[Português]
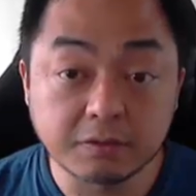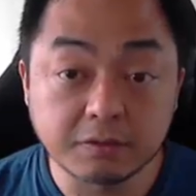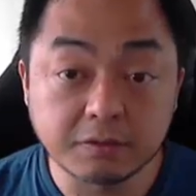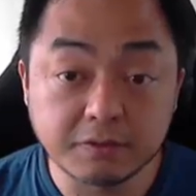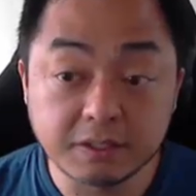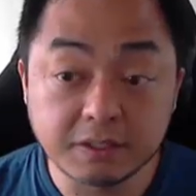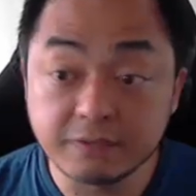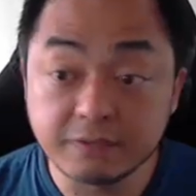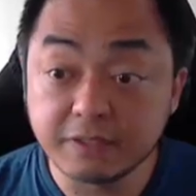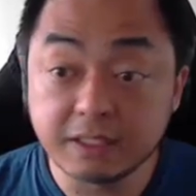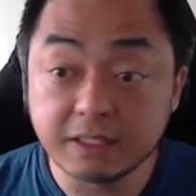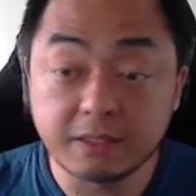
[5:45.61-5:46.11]
o
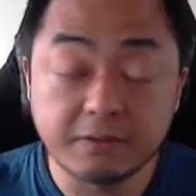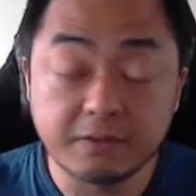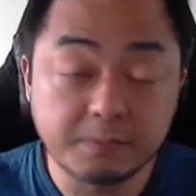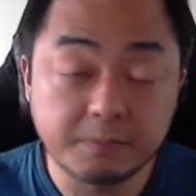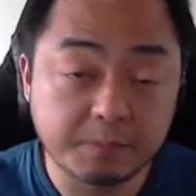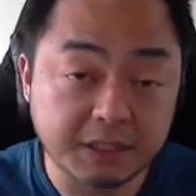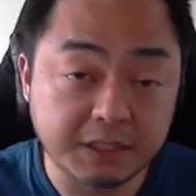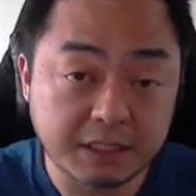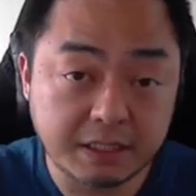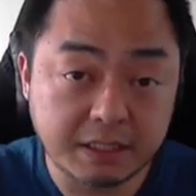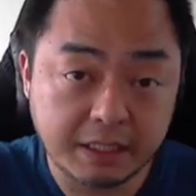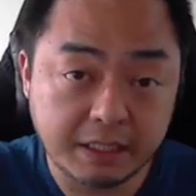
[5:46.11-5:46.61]
quanto você vai
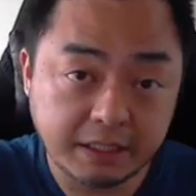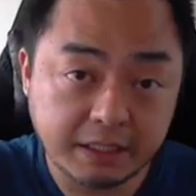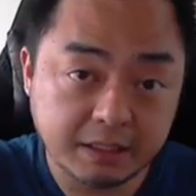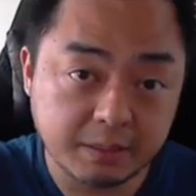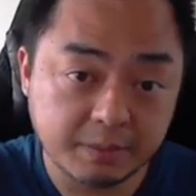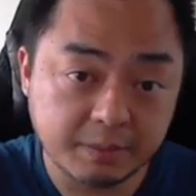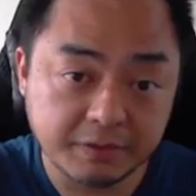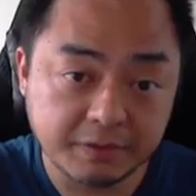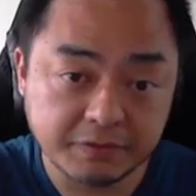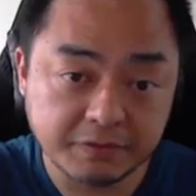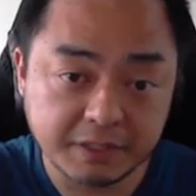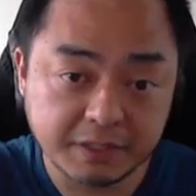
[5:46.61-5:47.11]
ter
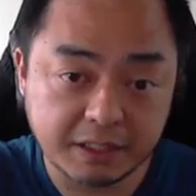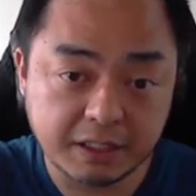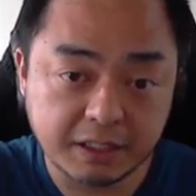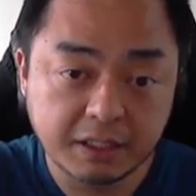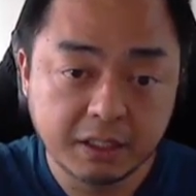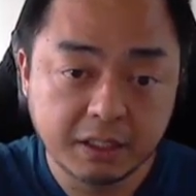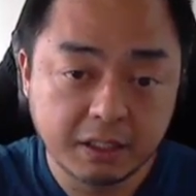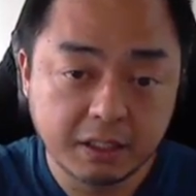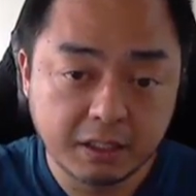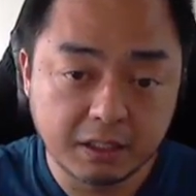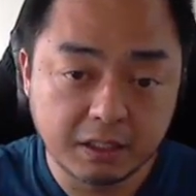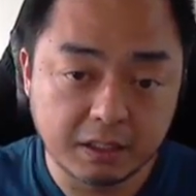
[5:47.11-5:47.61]
paciência para
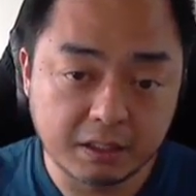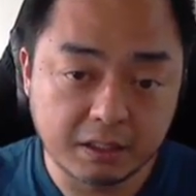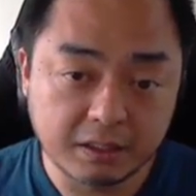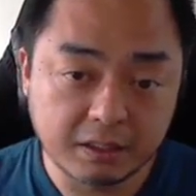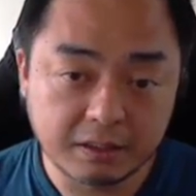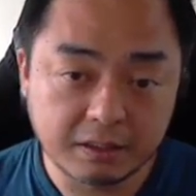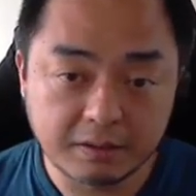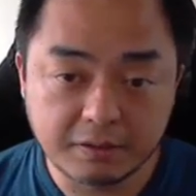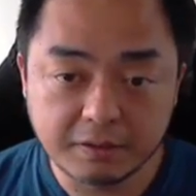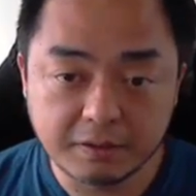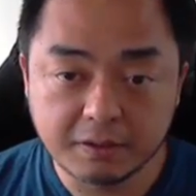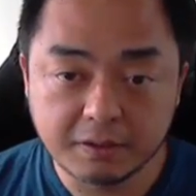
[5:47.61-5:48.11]
ficar
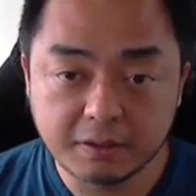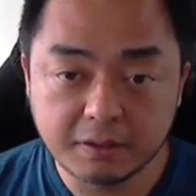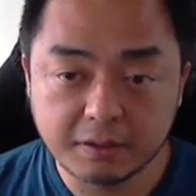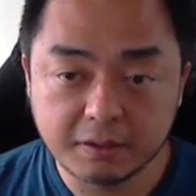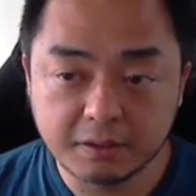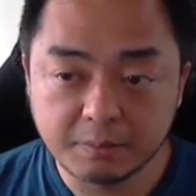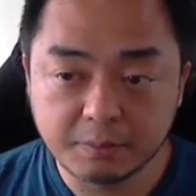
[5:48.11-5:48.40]
é,